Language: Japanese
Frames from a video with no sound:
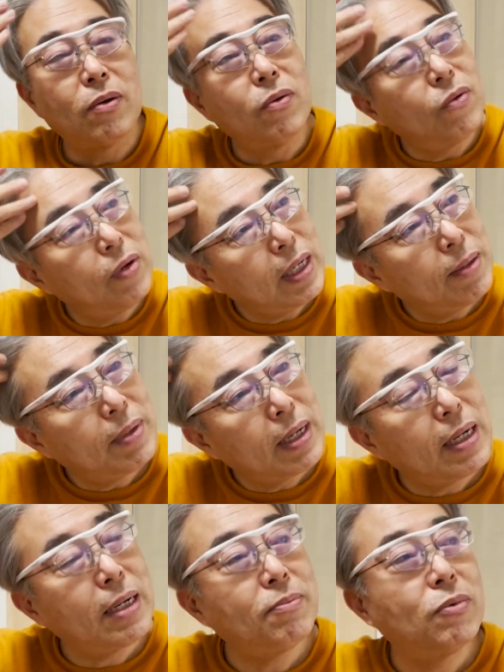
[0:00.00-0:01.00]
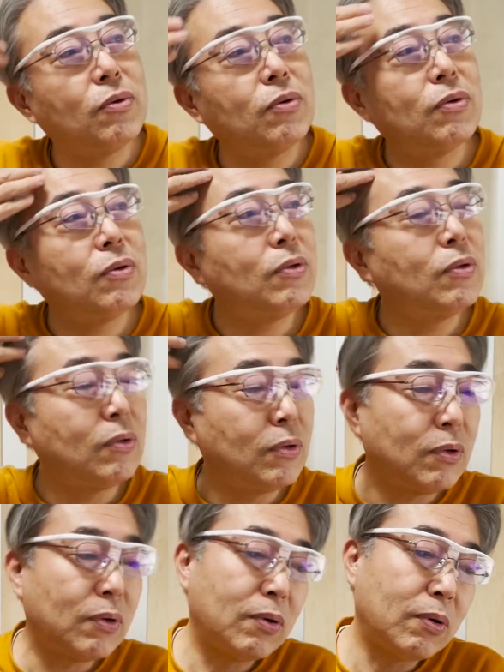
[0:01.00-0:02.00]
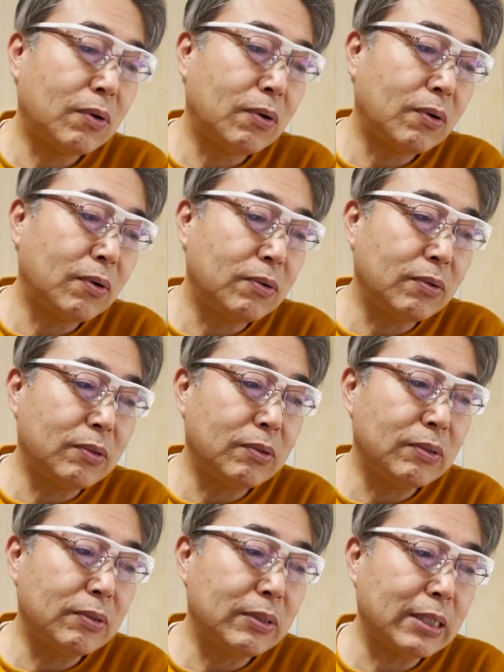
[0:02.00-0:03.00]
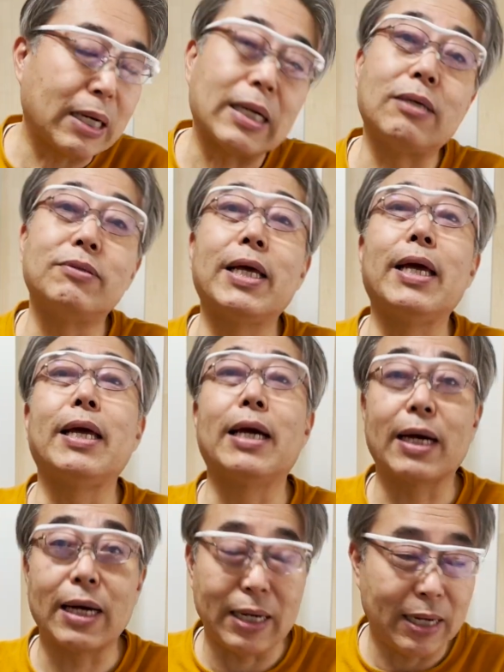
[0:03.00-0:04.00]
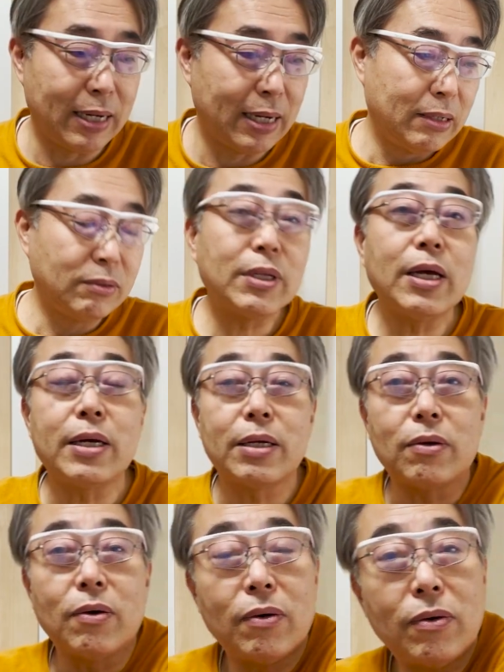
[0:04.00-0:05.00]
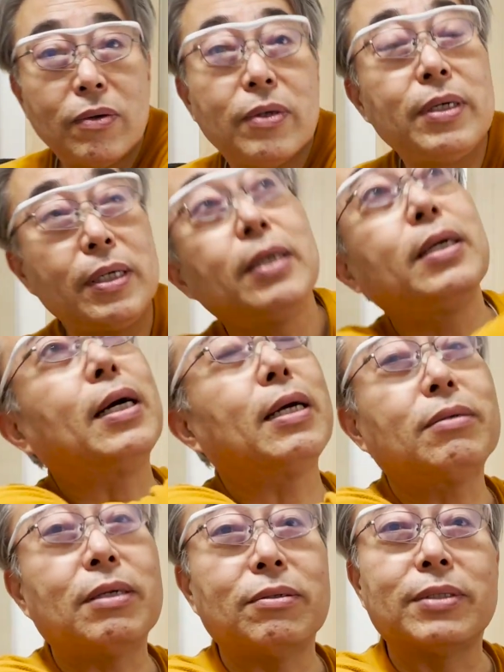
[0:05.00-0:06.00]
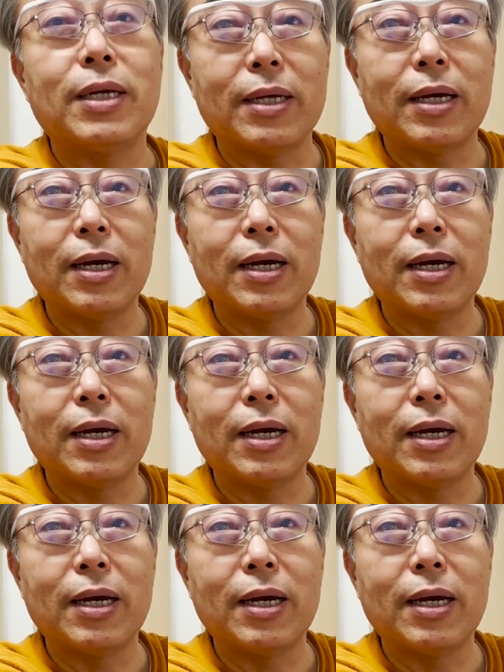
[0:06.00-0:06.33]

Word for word: 大山が、もう、なかなか打てへんやんか。打てへんけど、外野フライ打ったんや。